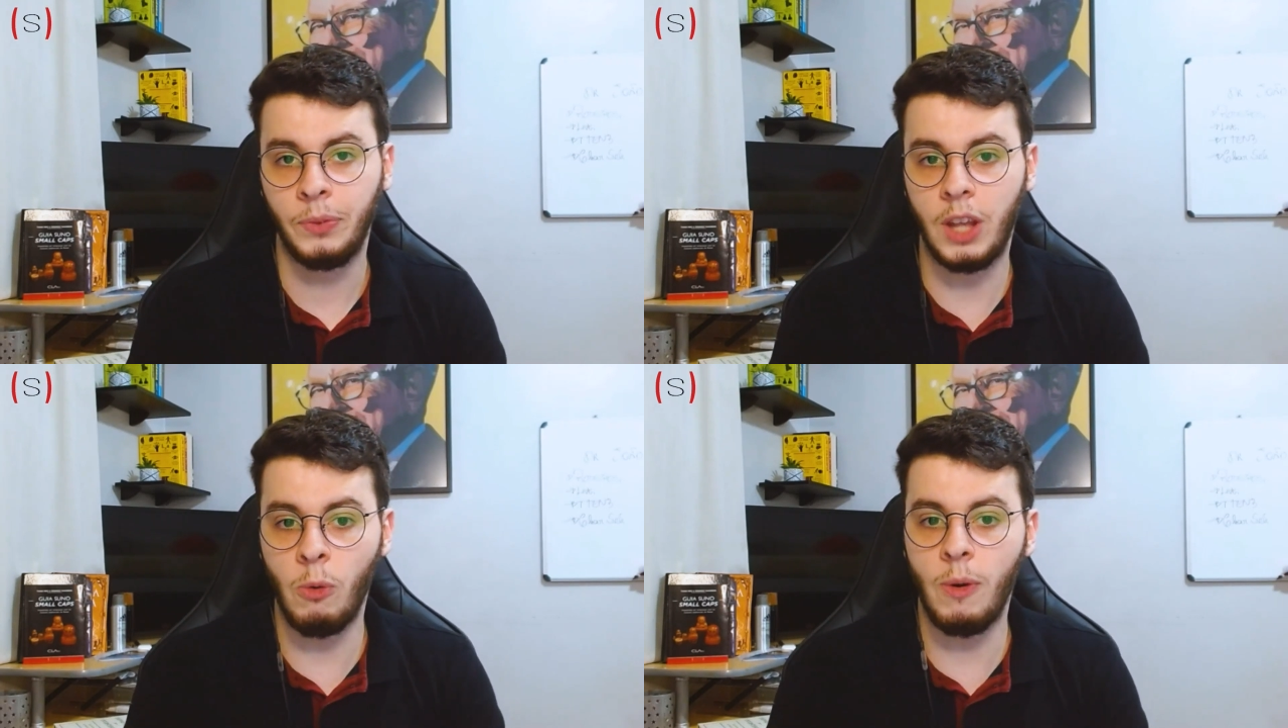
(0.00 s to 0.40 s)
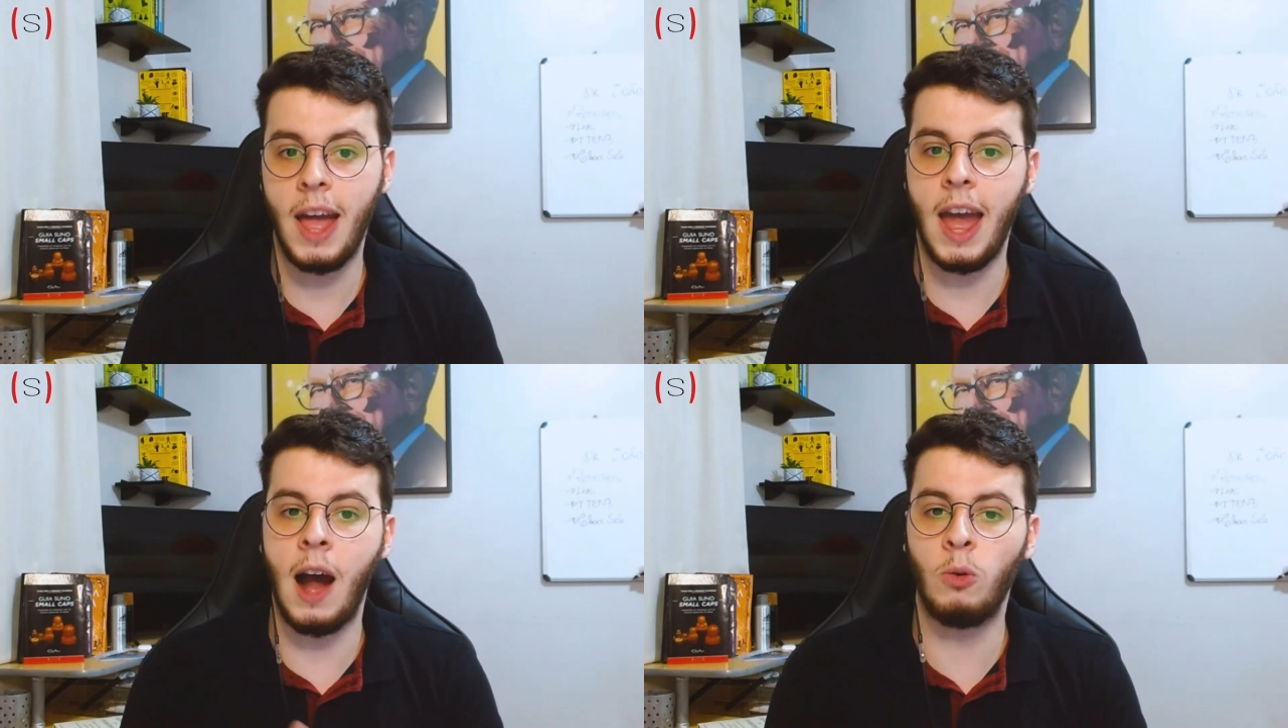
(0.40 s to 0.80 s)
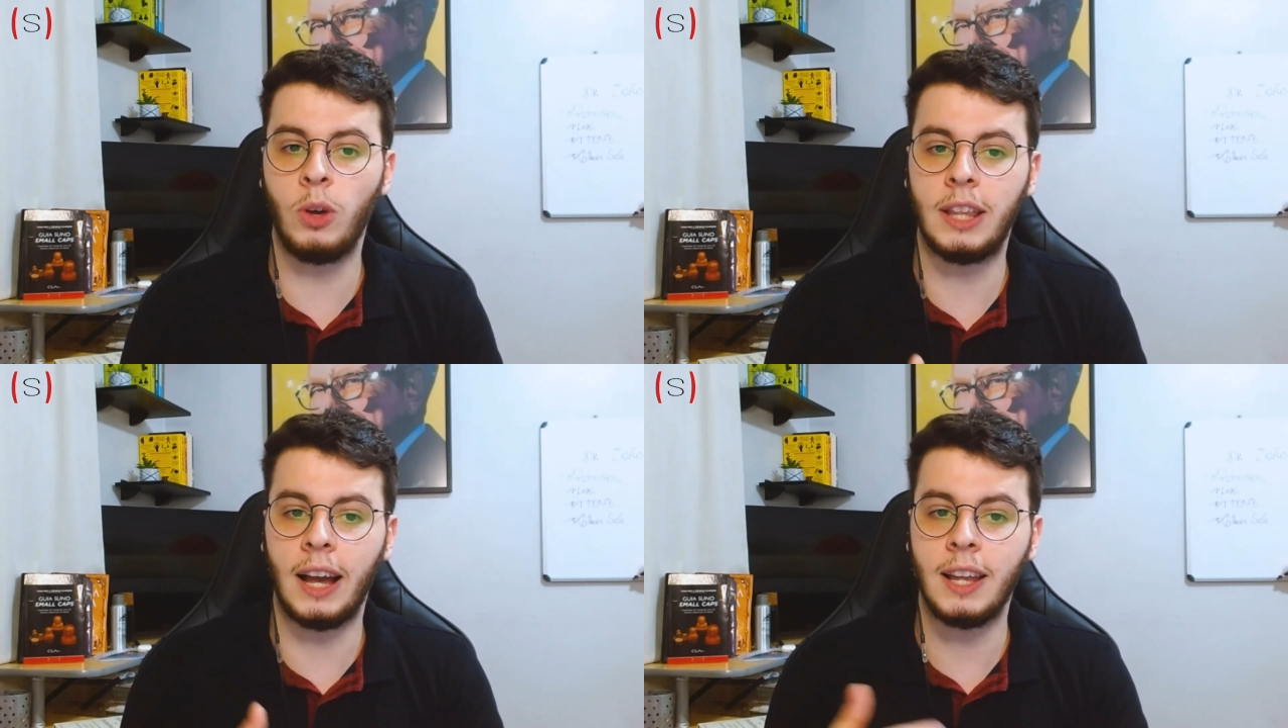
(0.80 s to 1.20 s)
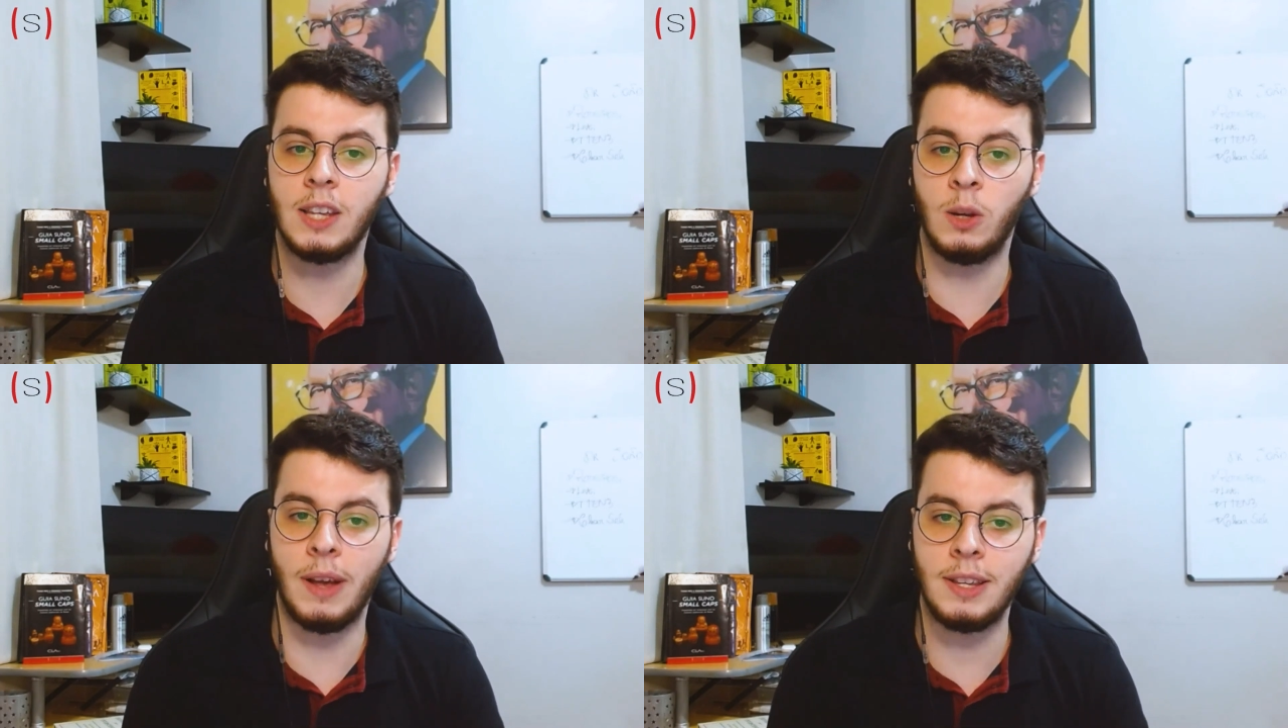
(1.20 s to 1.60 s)
Então é, é algo que está
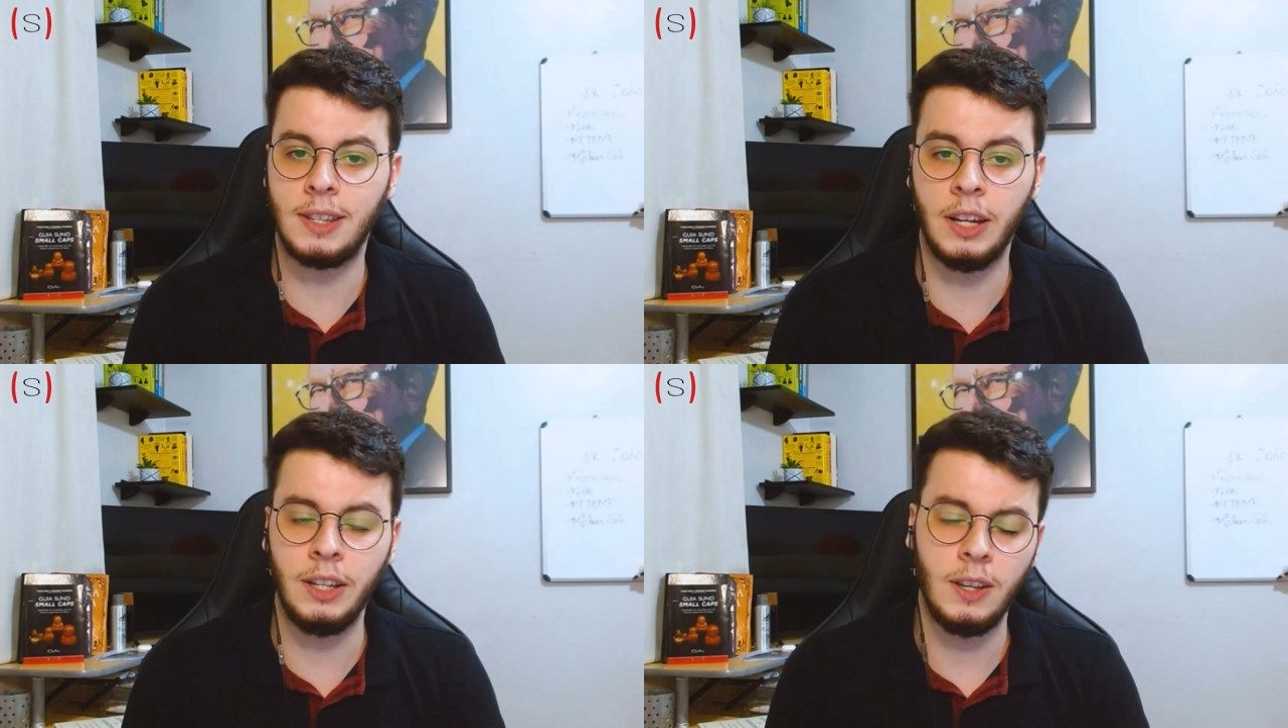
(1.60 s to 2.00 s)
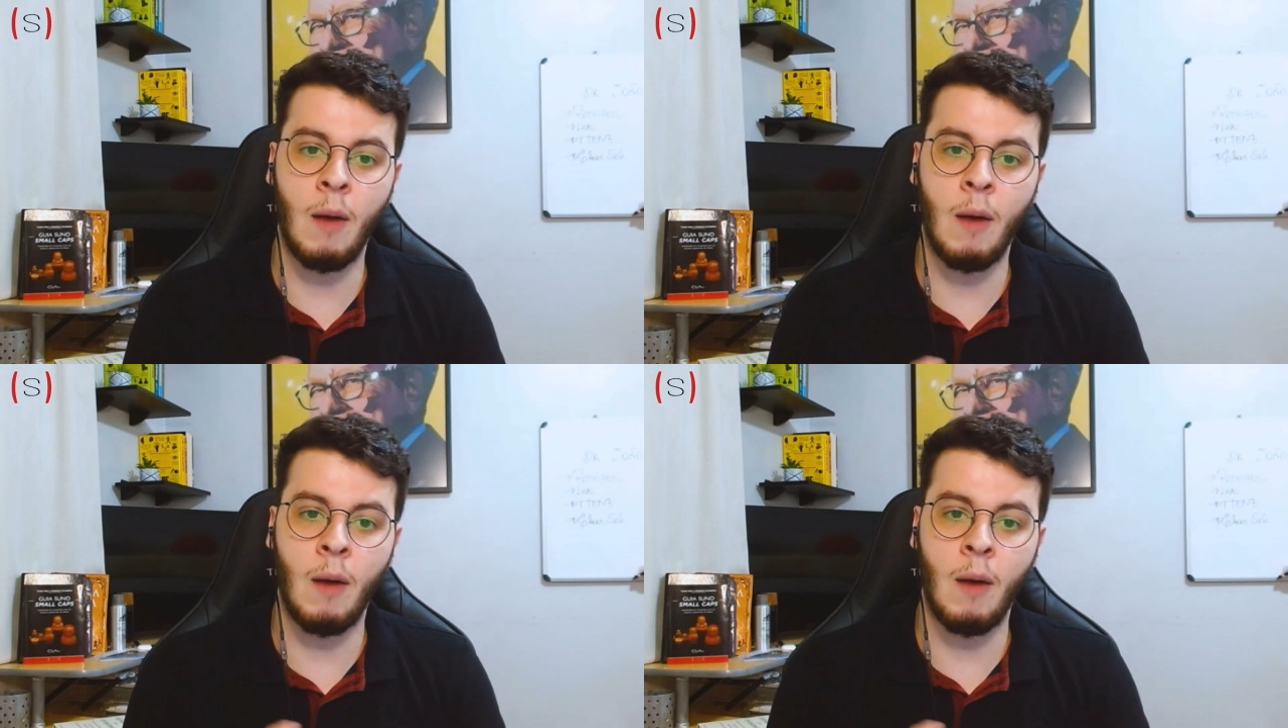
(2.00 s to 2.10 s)
crescendo bastante.